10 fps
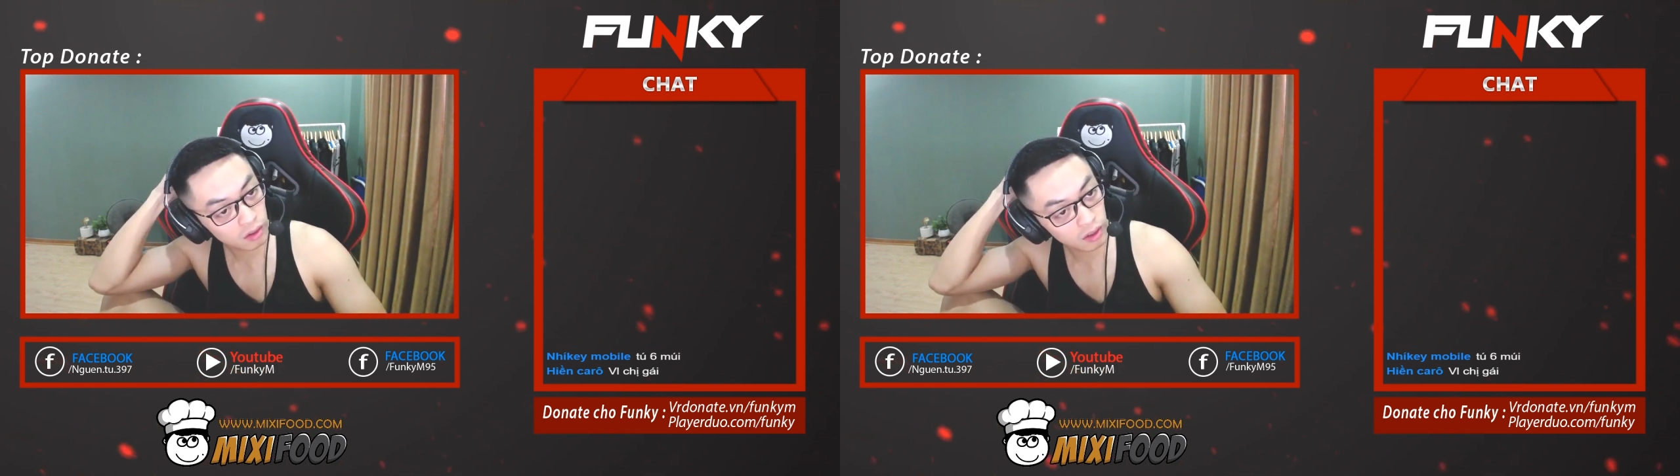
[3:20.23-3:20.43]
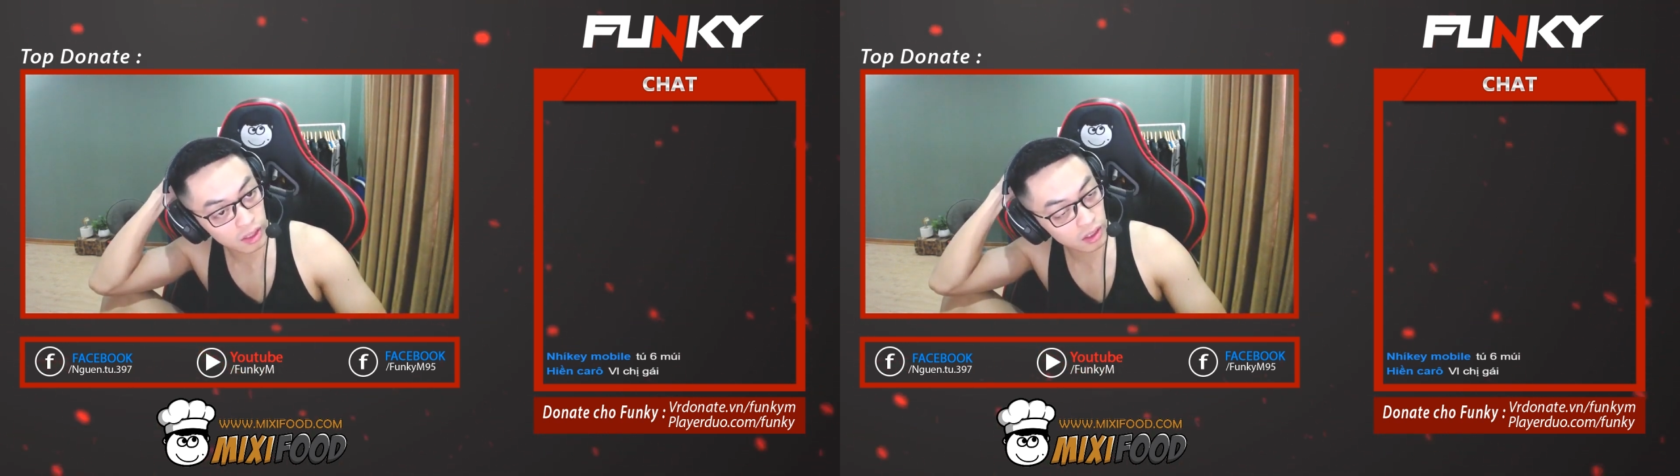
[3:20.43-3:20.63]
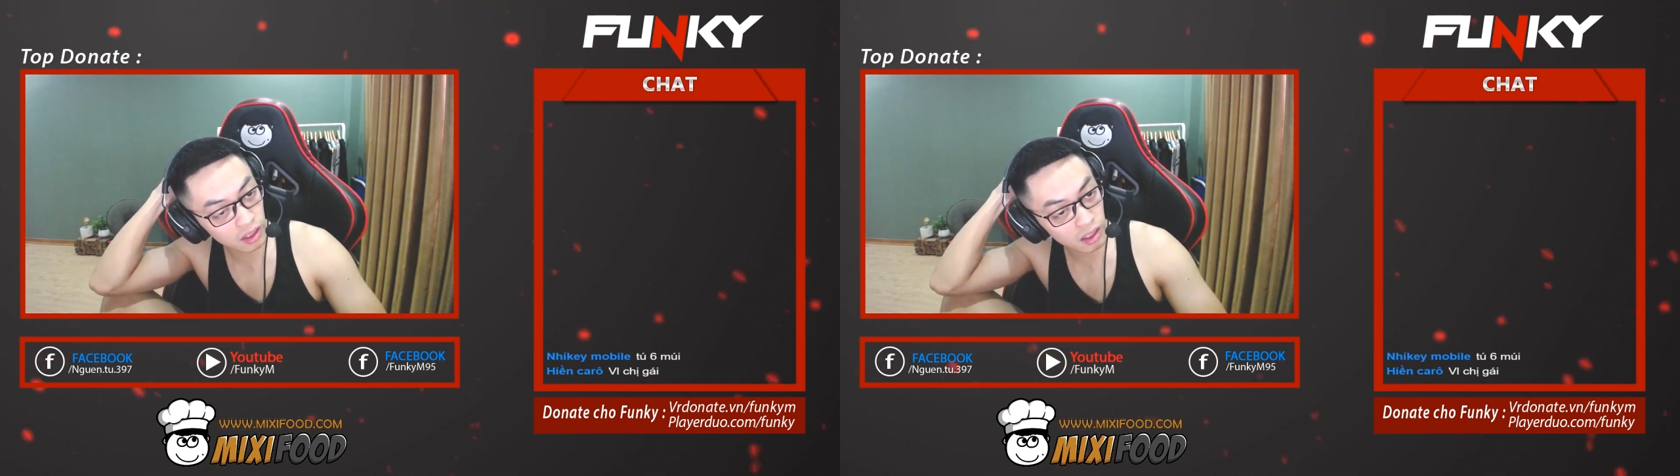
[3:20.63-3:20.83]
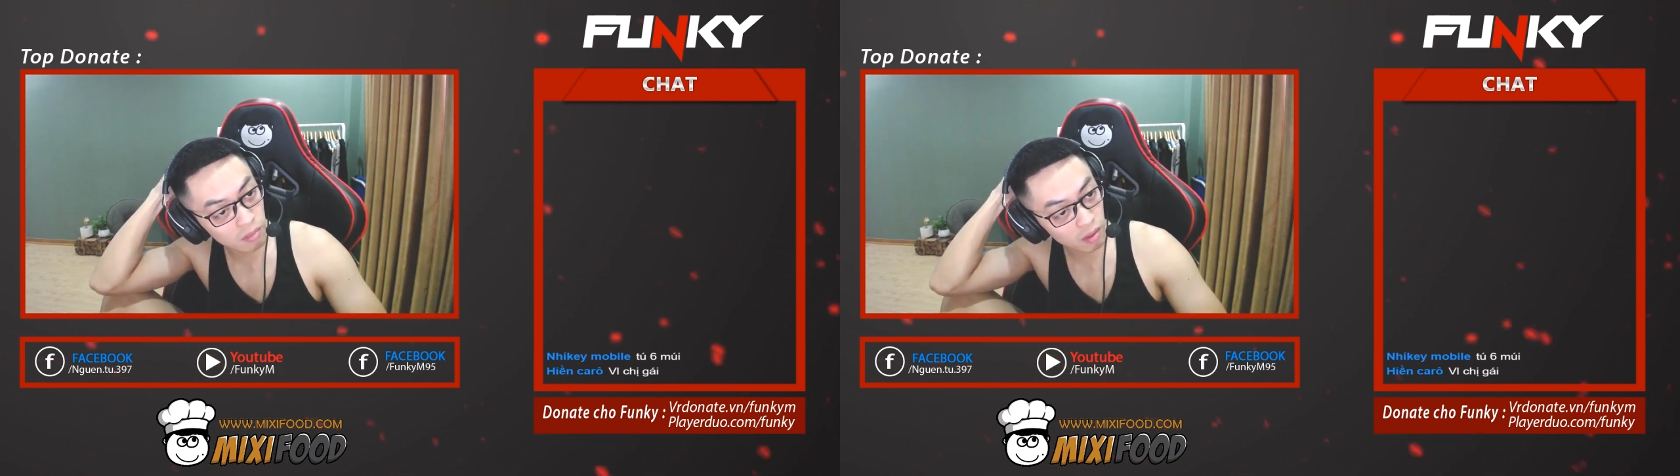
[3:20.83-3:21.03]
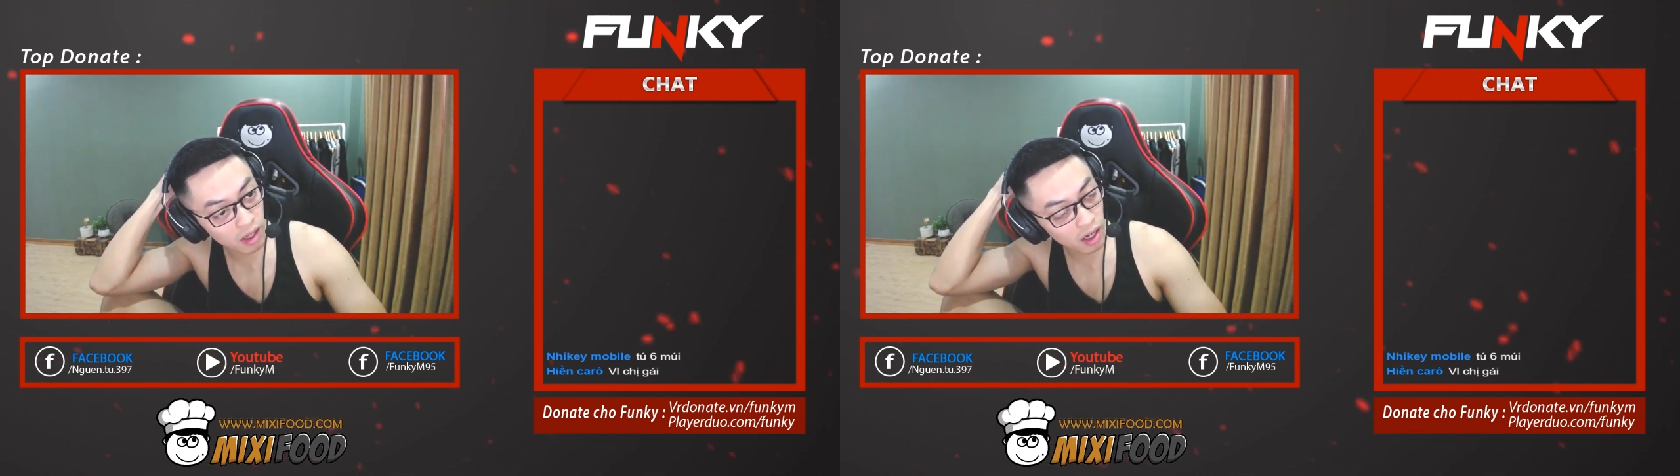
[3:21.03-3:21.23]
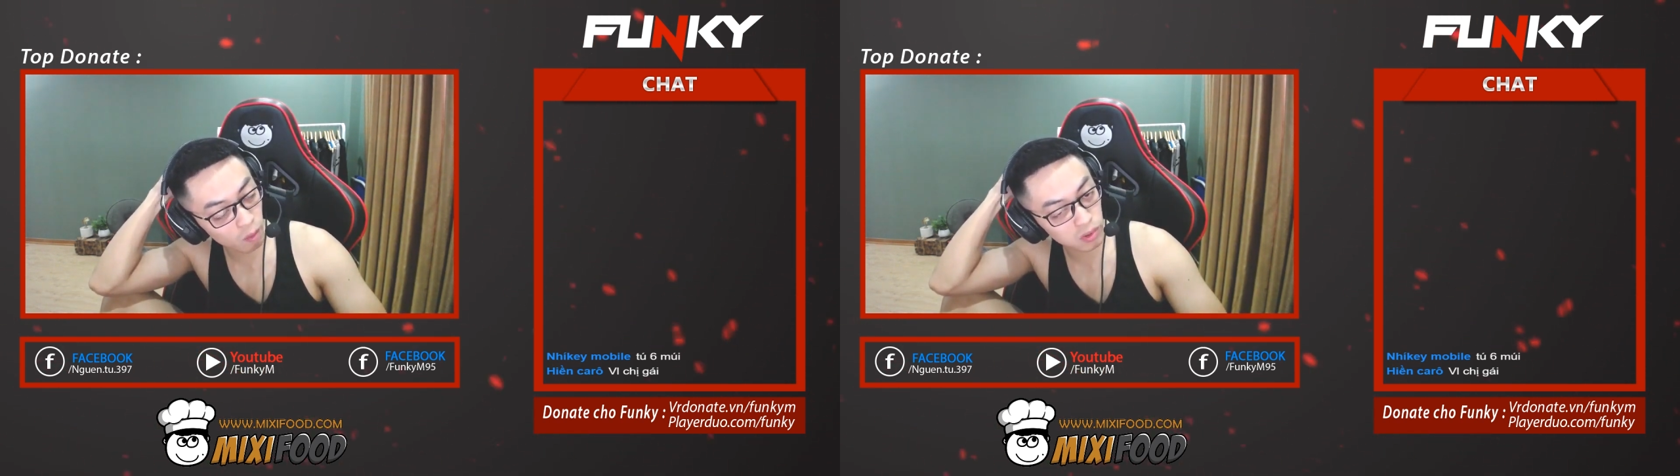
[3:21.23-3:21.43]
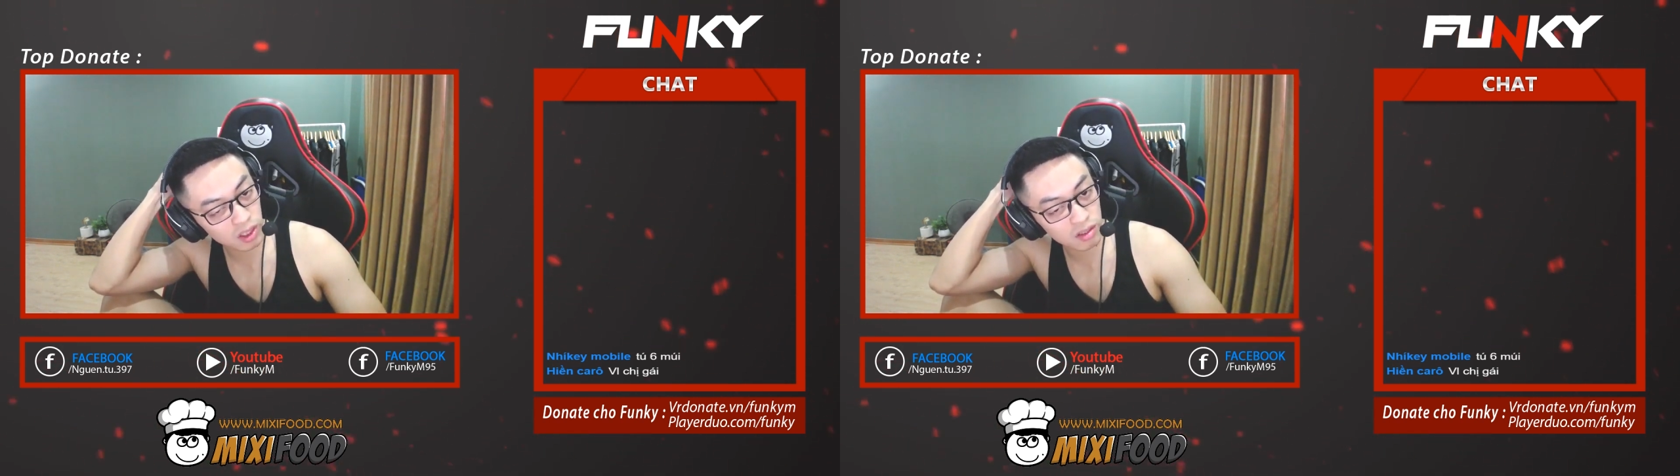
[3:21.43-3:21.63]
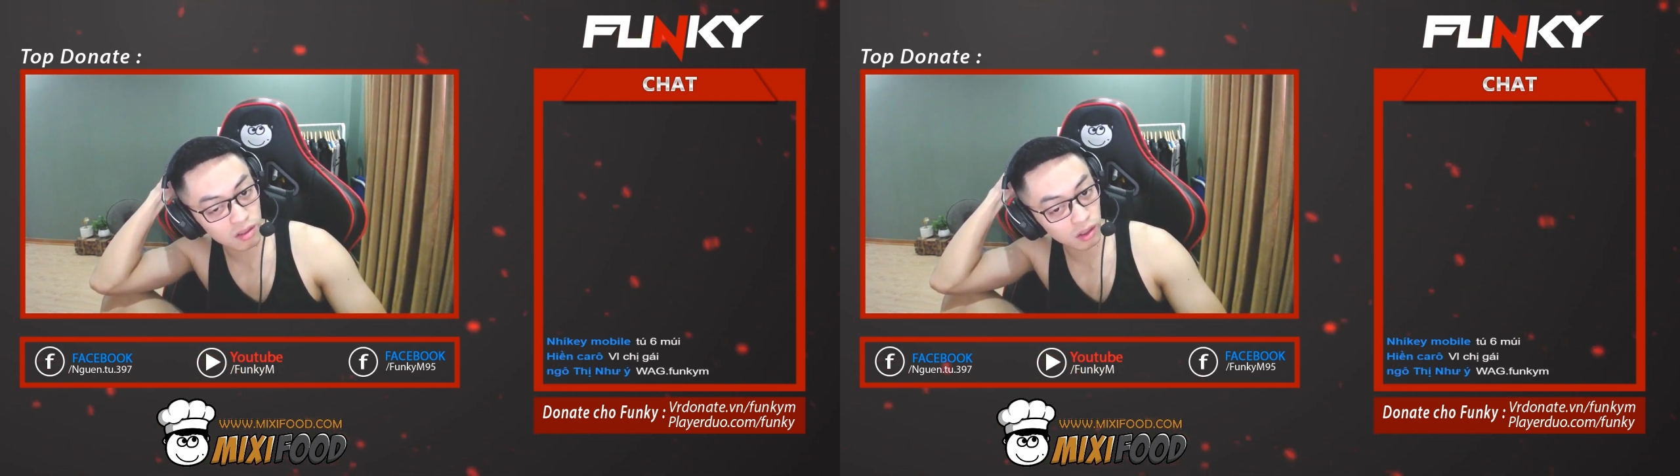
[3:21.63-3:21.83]
thì khi mà các bạn học những
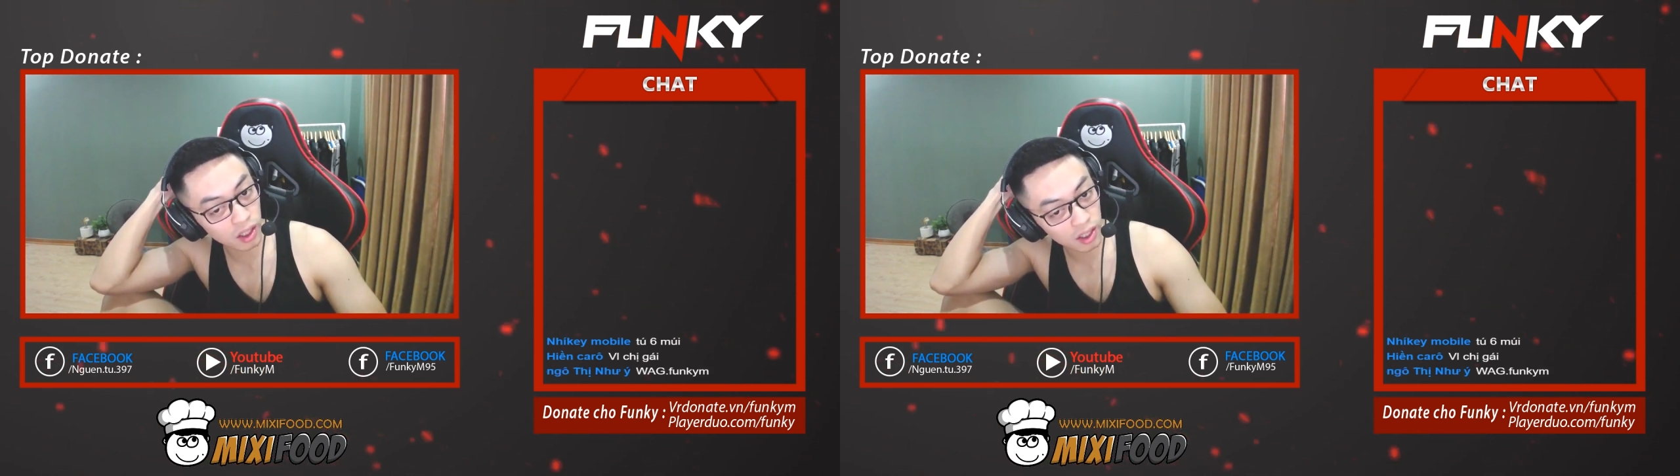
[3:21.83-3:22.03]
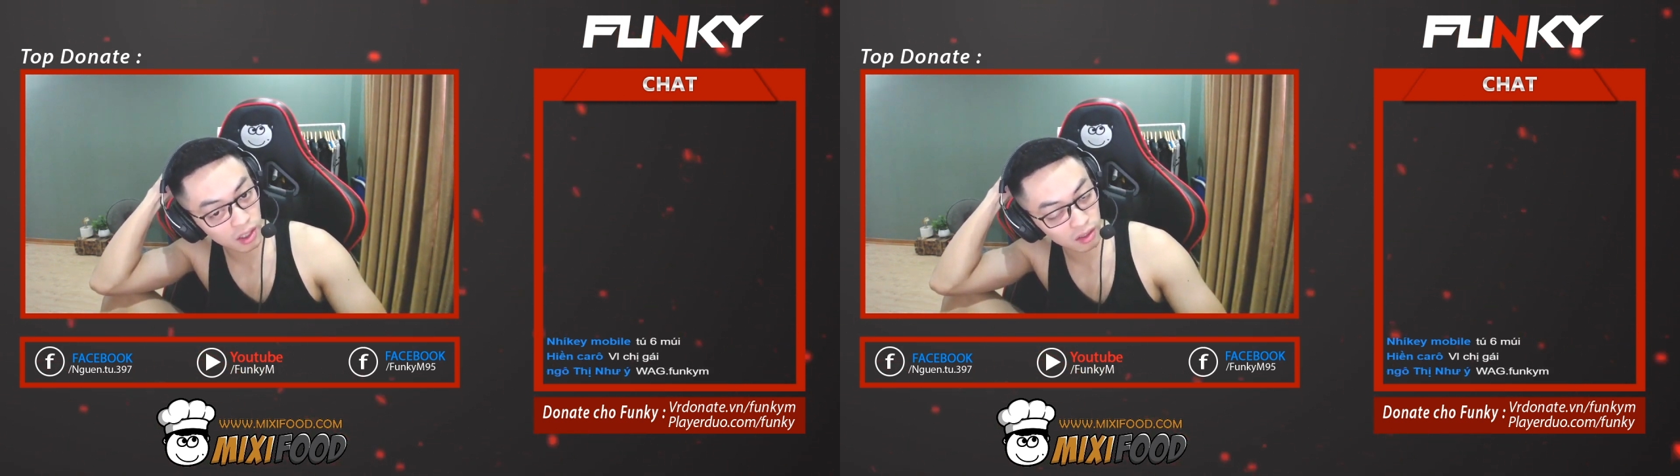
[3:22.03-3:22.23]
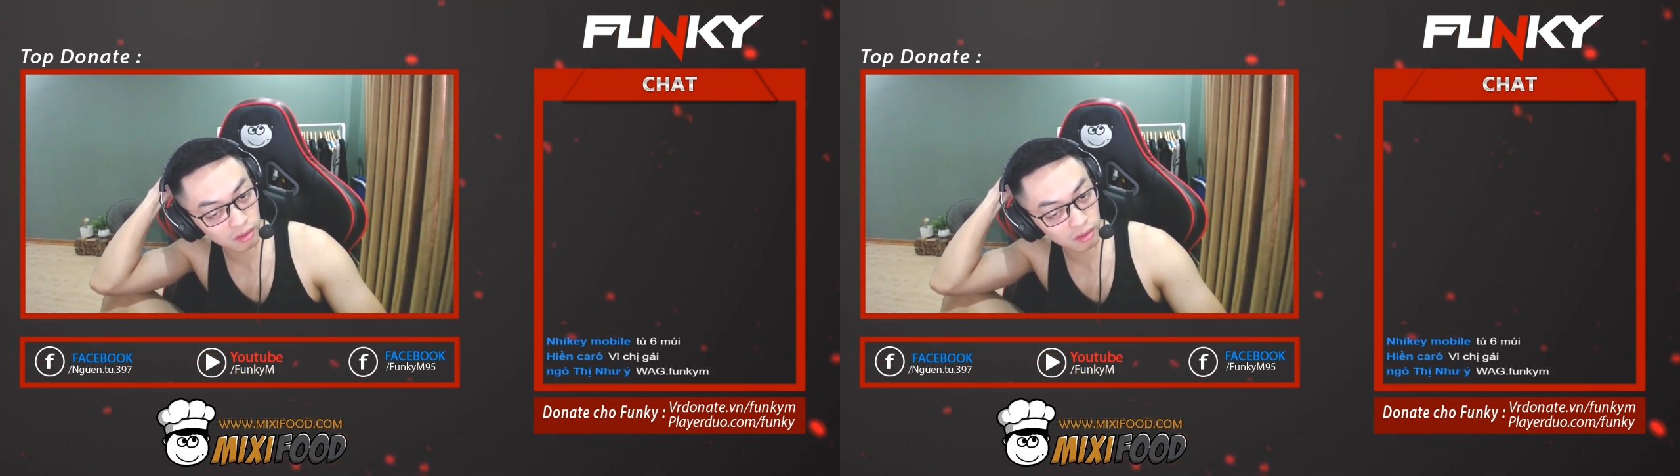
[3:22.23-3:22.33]
cái trường đấy